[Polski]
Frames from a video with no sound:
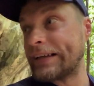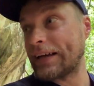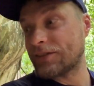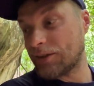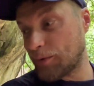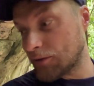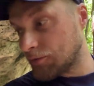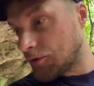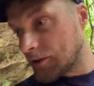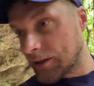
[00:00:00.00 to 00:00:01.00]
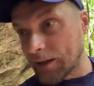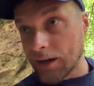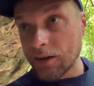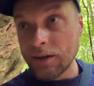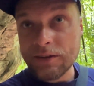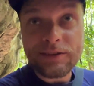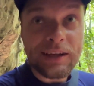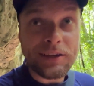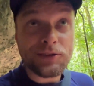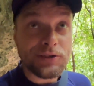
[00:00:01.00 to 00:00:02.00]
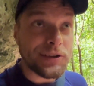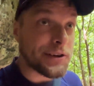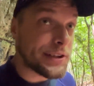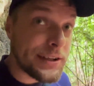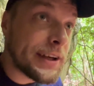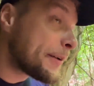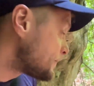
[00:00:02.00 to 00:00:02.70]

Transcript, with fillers: jak zebrać wodę, jak znaleźć schronienie.